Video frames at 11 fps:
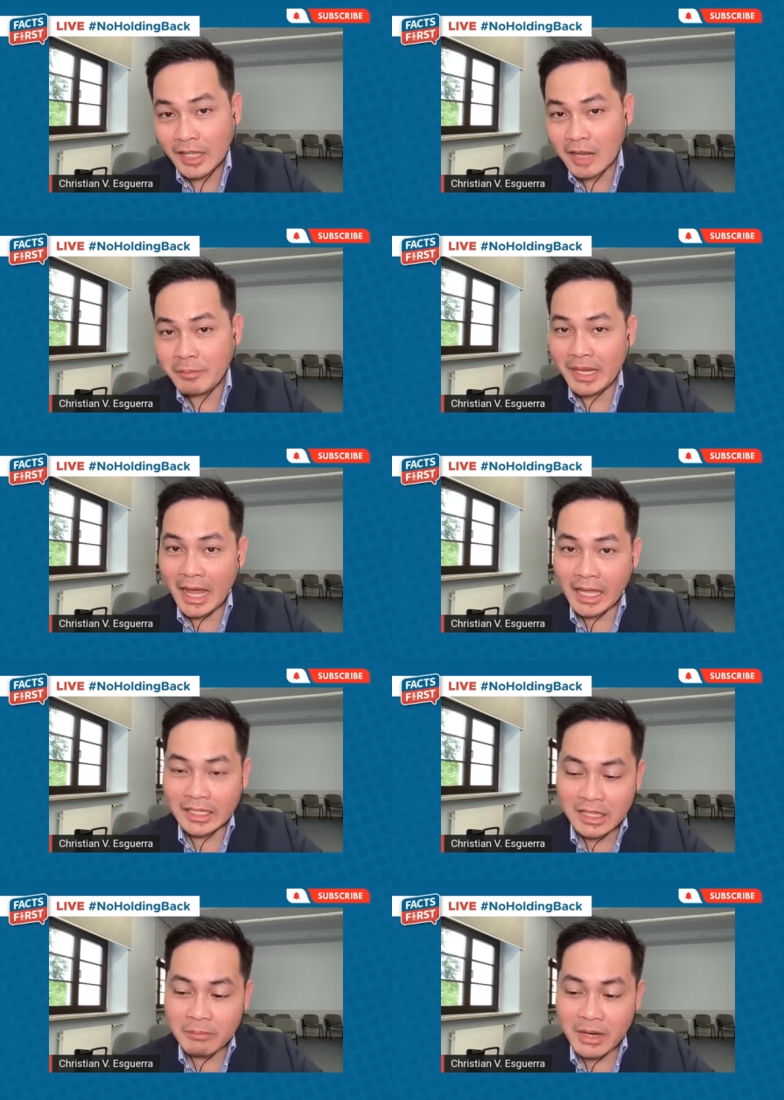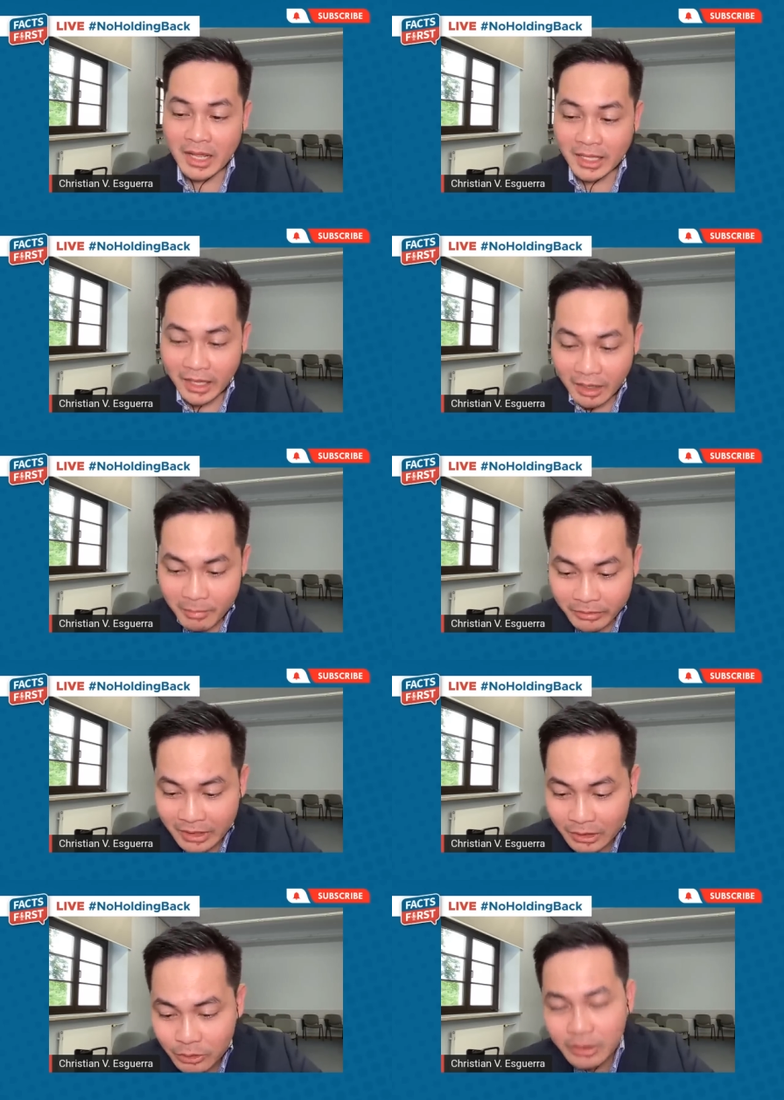Dahil may nakitang malaking
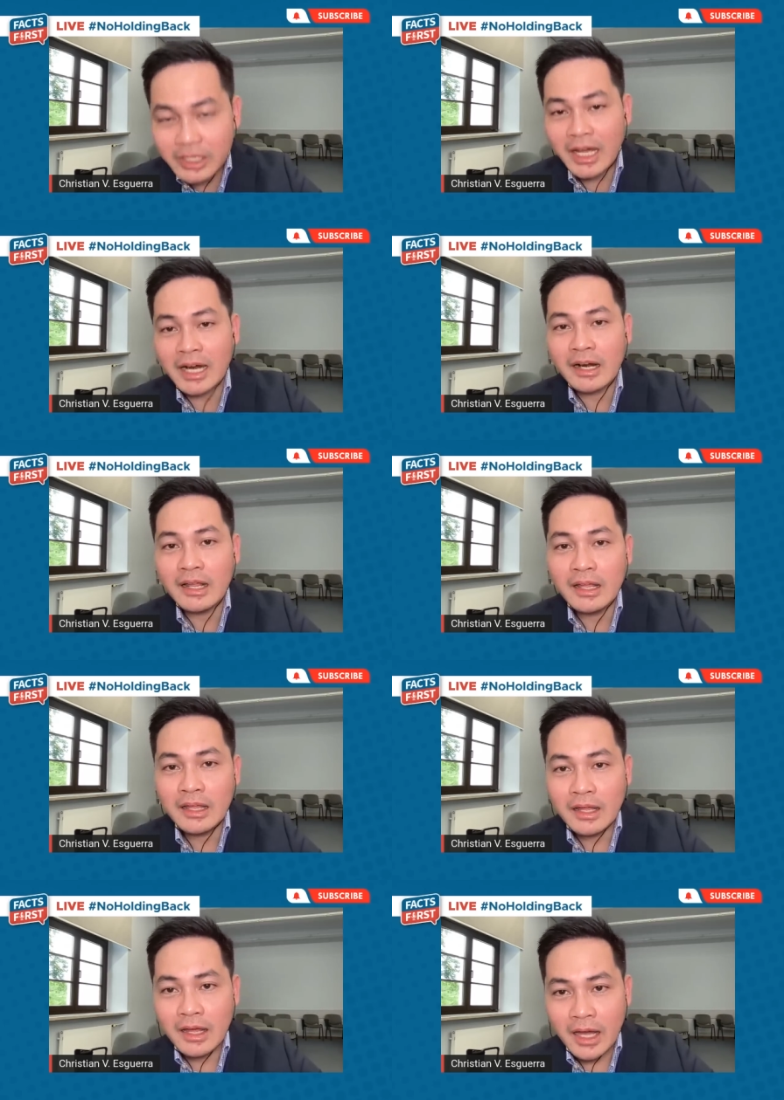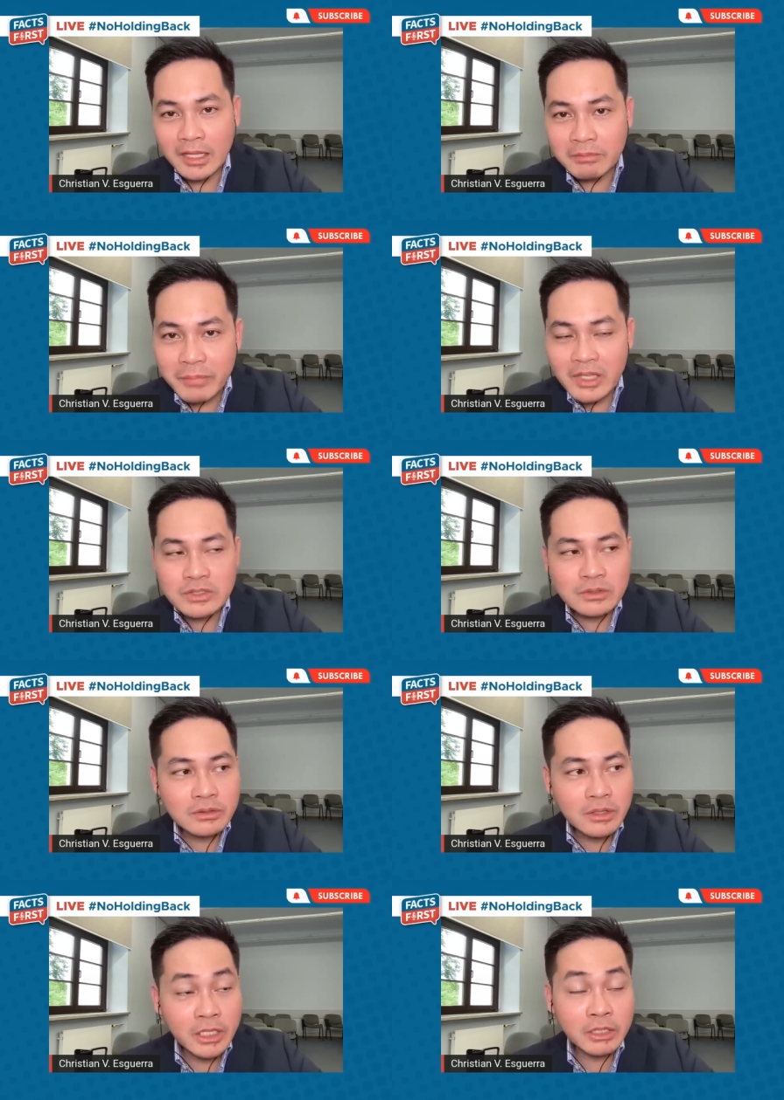amount ng dolyar at
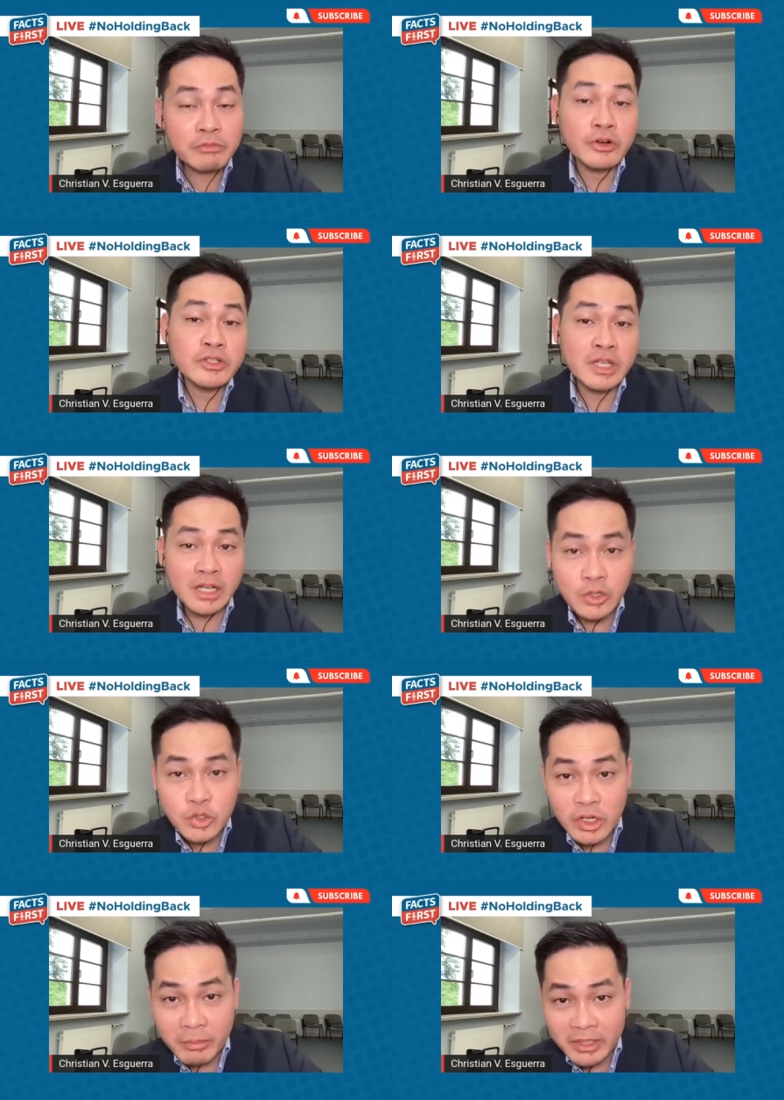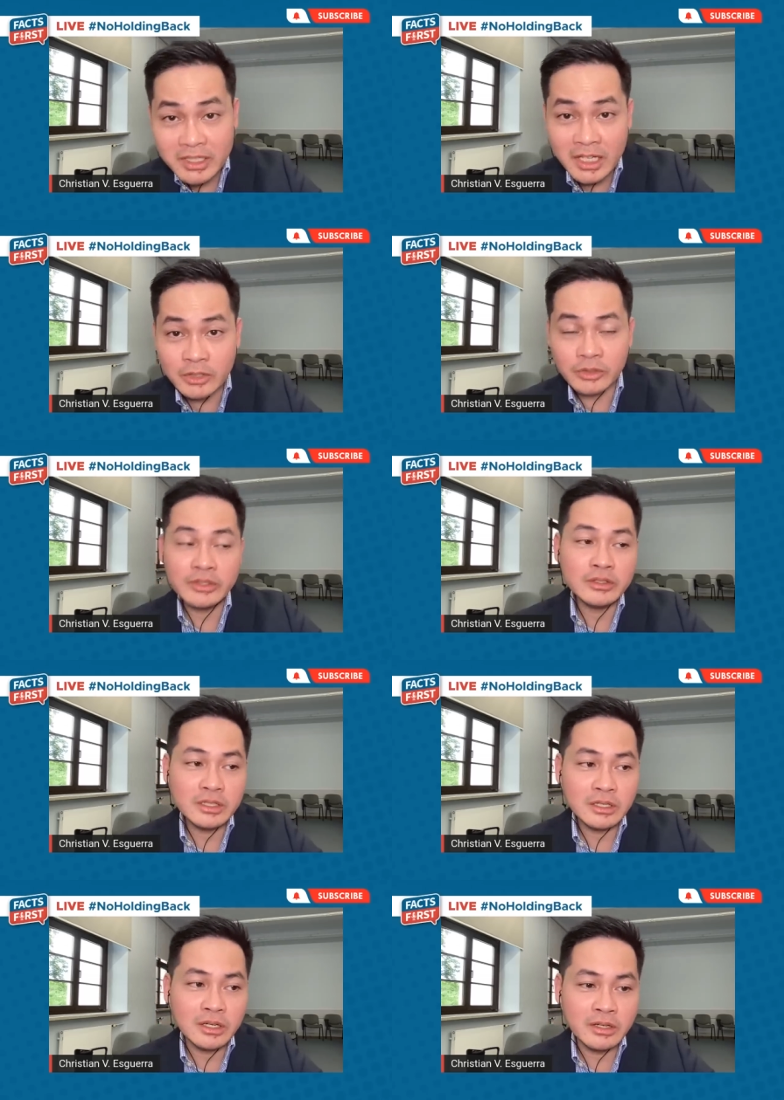peso. At of course, ang reason naman niya doon,
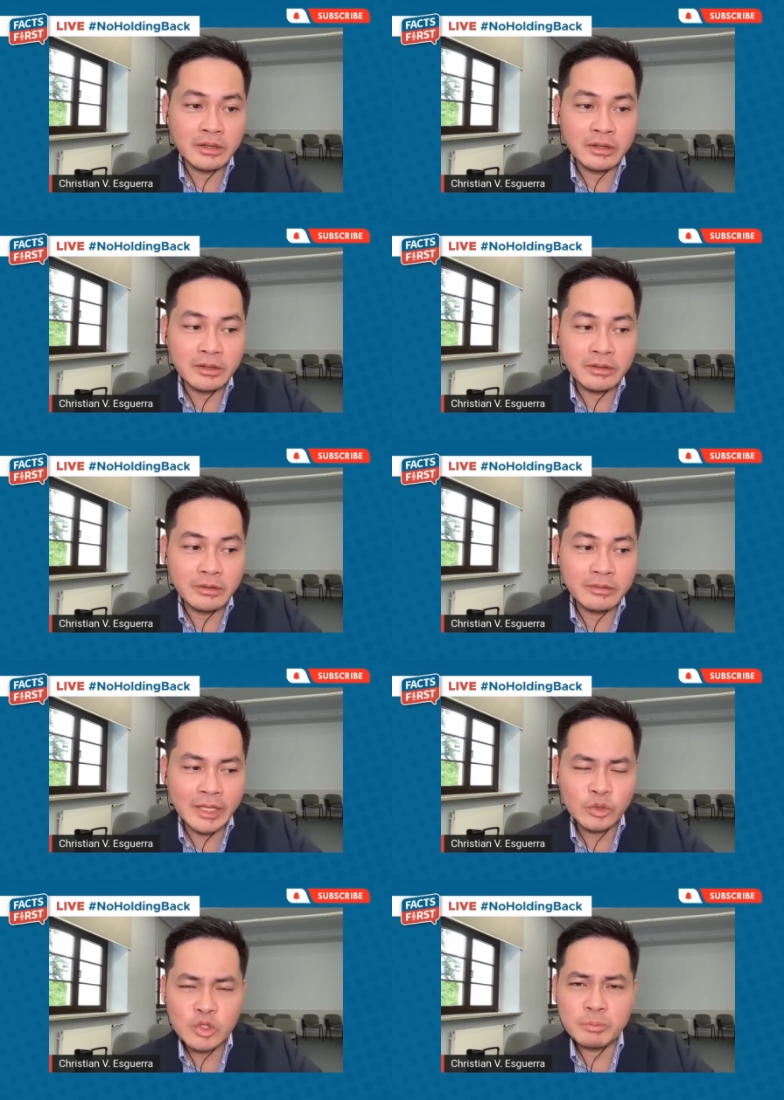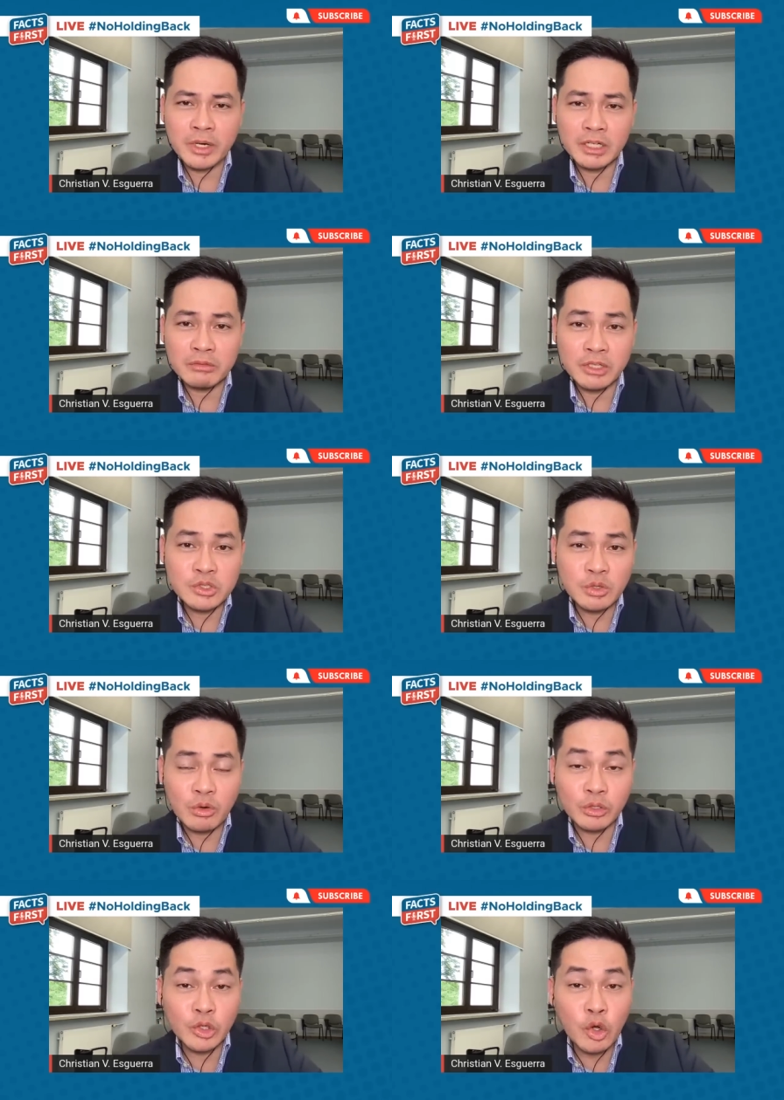uh, that was part of the
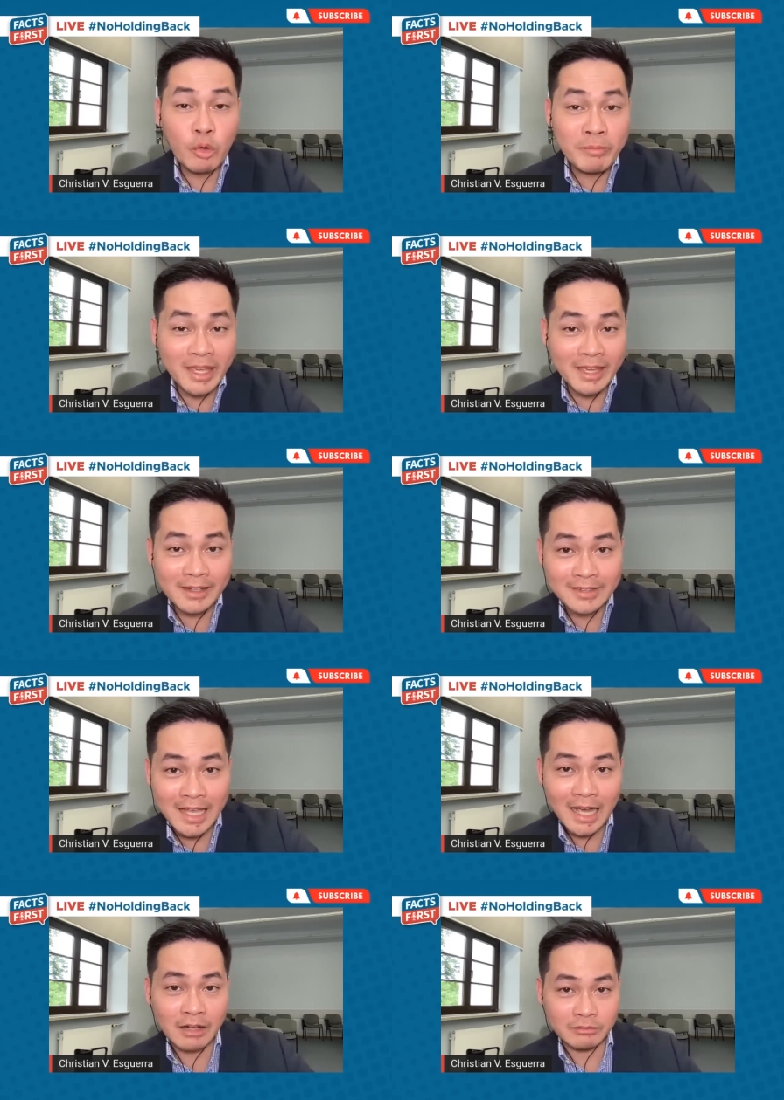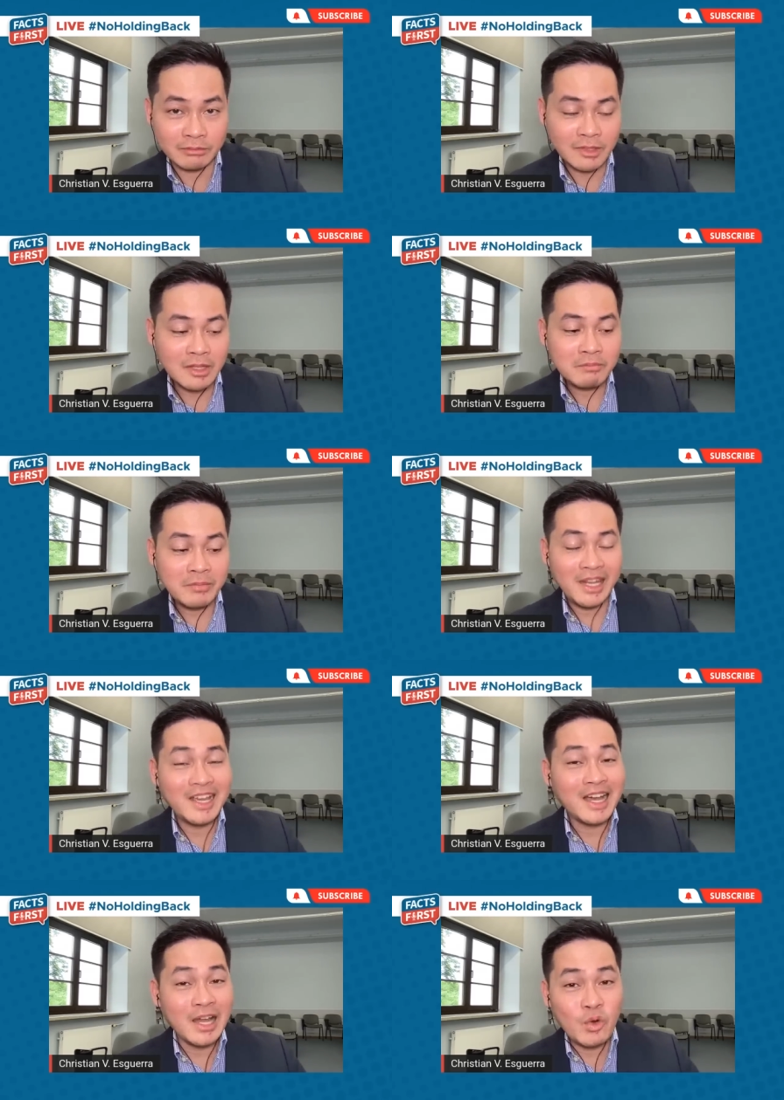so-called commingled account
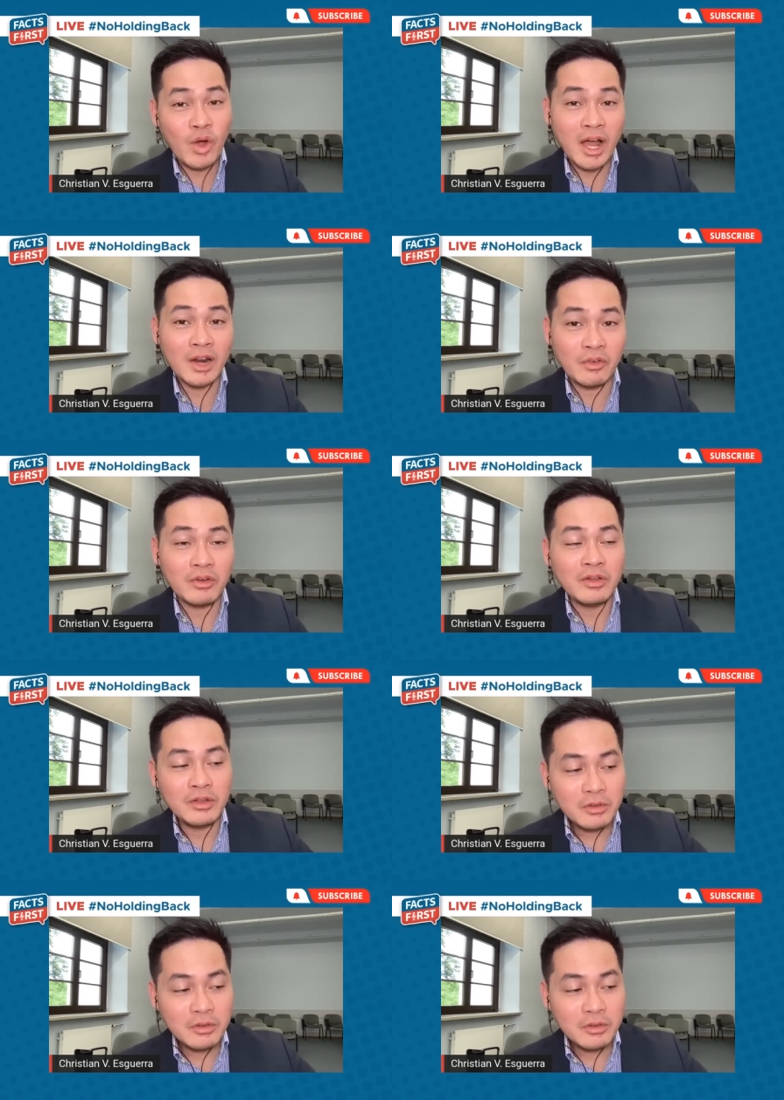pinaghalo-halo.